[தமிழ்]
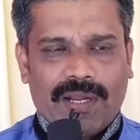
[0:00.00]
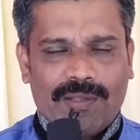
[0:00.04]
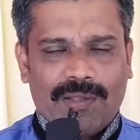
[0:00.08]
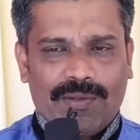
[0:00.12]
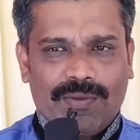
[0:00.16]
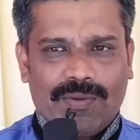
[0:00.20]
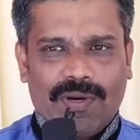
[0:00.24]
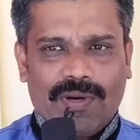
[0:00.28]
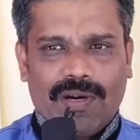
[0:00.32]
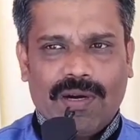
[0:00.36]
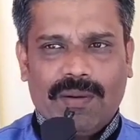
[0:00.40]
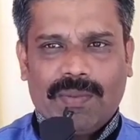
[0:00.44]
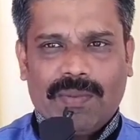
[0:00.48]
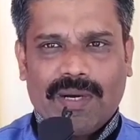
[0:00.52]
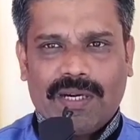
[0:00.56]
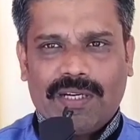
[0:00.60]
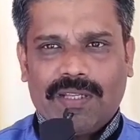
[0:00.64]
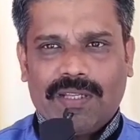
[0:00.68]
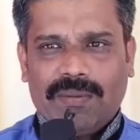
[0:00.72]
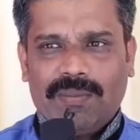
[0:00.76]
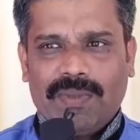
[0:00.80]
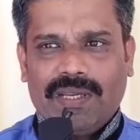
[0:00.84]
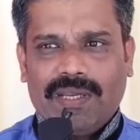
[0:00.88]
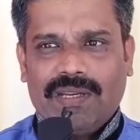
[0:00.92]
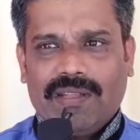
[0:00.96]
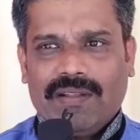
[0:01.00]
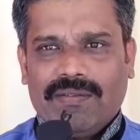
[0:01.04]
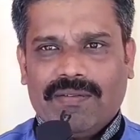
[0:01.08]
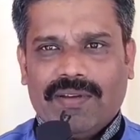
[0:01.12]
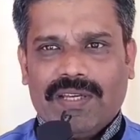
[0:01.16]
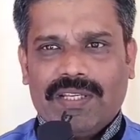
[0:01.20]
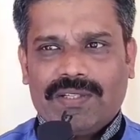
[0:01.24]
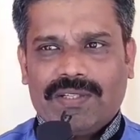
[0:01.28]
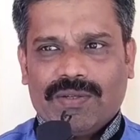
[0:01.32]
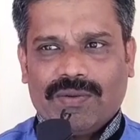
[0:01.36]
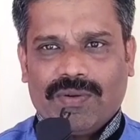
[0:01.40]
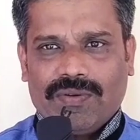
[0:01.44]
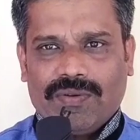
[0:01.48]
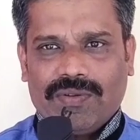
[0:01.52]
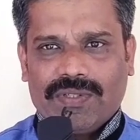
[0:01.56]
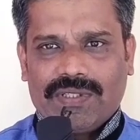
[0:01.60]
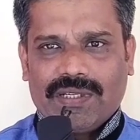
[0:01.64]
மருத்துவர்கள் மட்டுமே நிர்வகித்த ஒரு